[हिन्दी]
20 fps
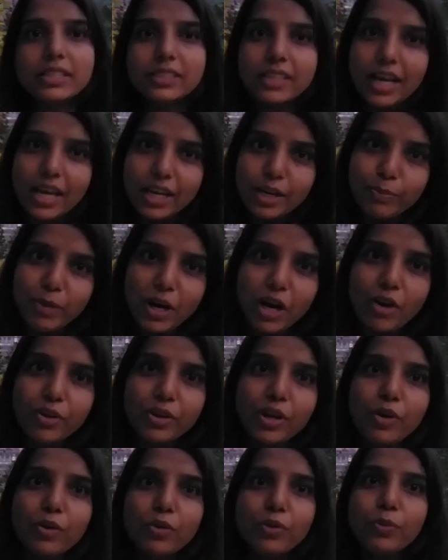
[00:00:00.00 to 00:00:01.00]
सारी
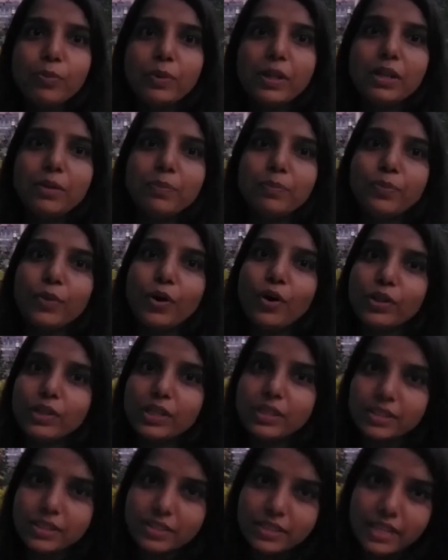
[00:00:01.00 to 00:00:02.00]
भावनाओं को मतलब बहुत
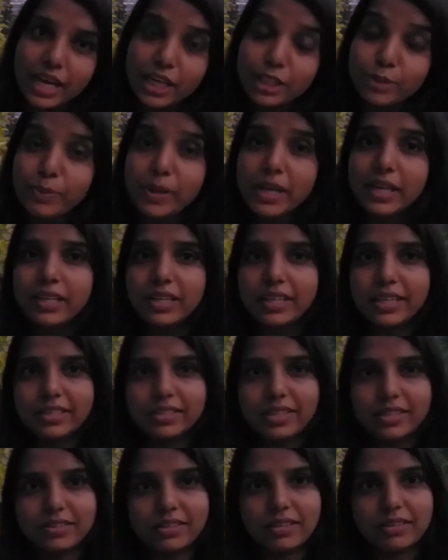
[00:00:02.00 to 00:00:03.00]
अच्छे से एक्सप्लेन किया
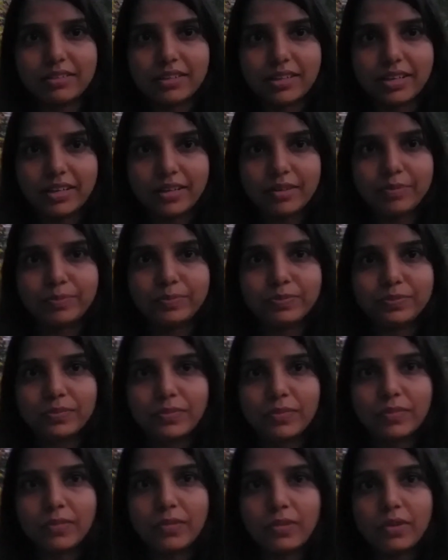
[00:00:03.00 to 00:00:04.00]
जा सकता
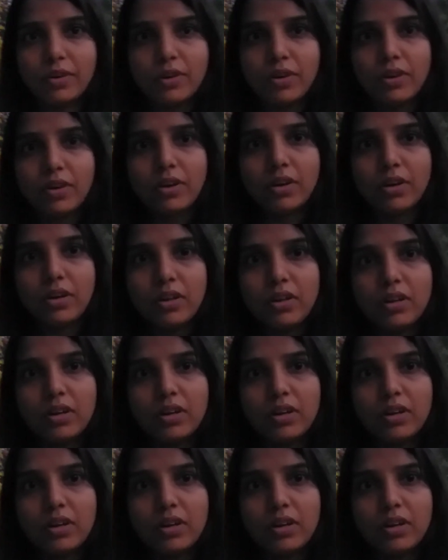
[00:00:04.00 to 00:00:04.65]
है